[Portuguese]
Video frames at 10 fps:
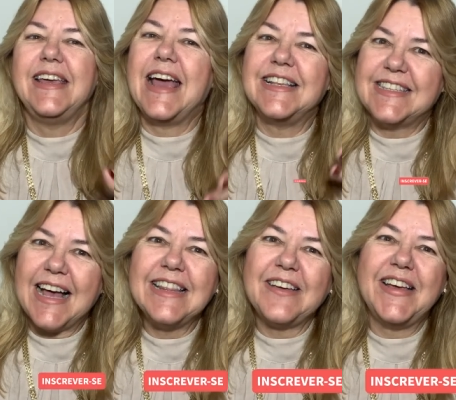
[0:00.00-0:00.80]
E é
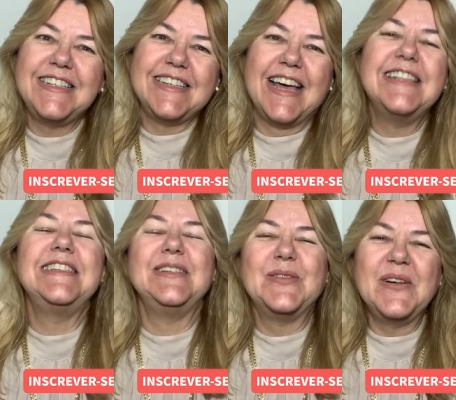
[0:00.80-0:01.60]
exatamente
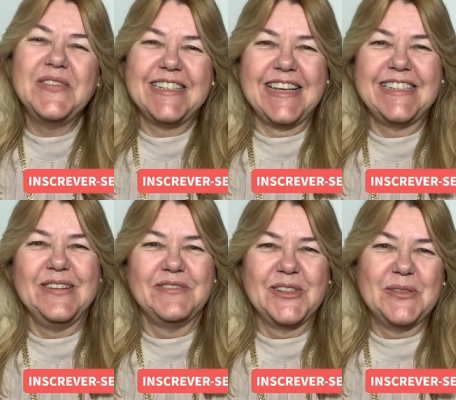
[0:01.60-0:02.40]
esse o
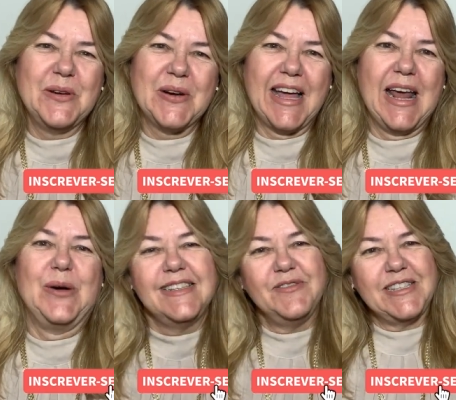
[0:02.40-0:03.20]
objetivo do meu canal.
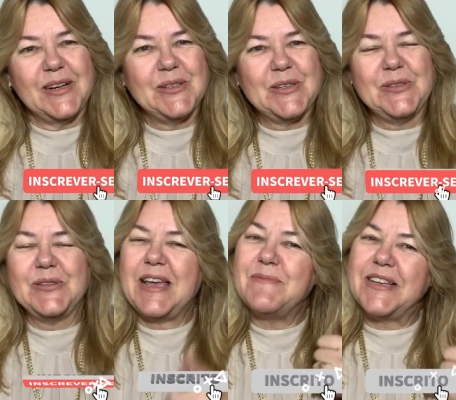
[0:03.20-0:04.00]
Se você gostou do
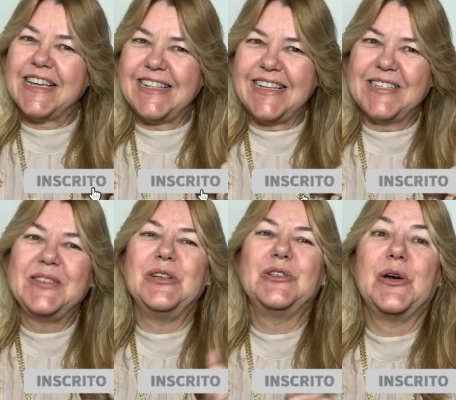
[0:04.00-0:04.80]
tema, já deixe o
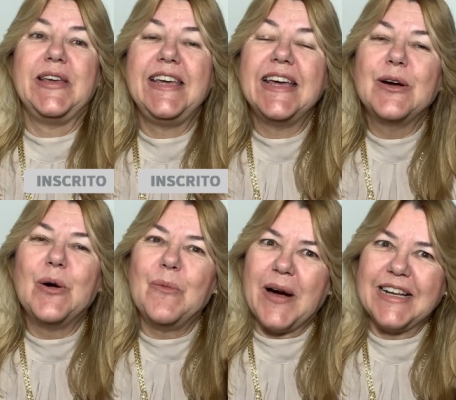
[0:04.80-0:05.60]
seu joinha,
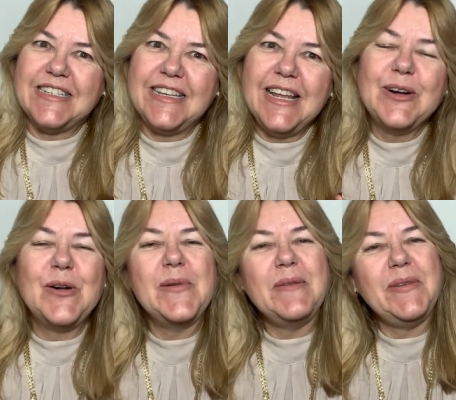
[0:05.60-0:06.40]
compartilhe com
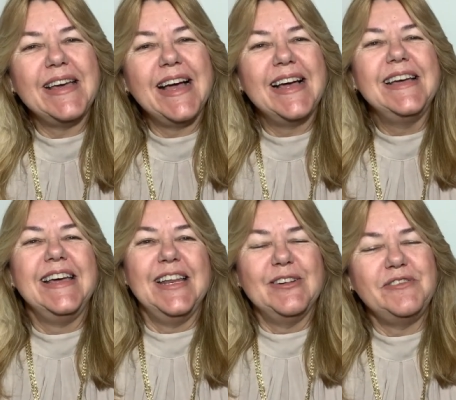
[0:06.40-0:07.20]
uma amiga
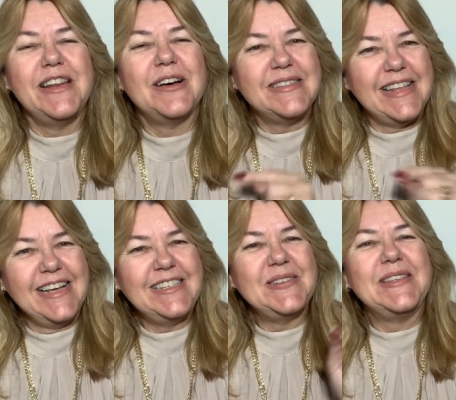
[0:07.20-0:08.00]
e no final
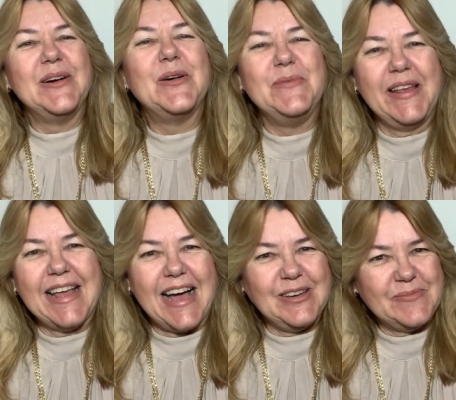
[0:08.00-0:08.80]
deixe o seu
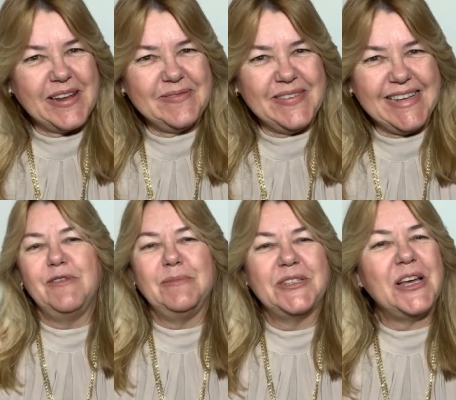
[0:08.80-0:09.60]
comentário para mim.
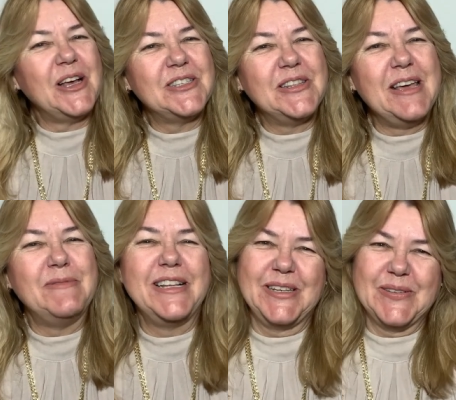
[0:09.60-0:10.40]
Vamos ao nosso
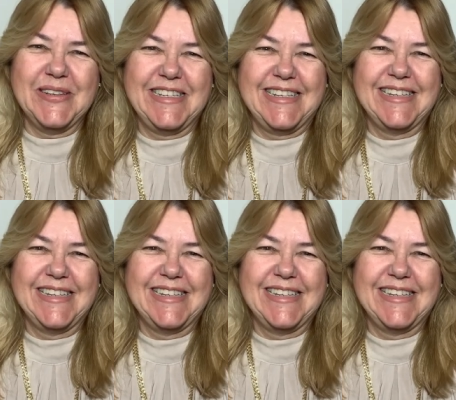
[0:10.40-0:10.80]
tema de hoje.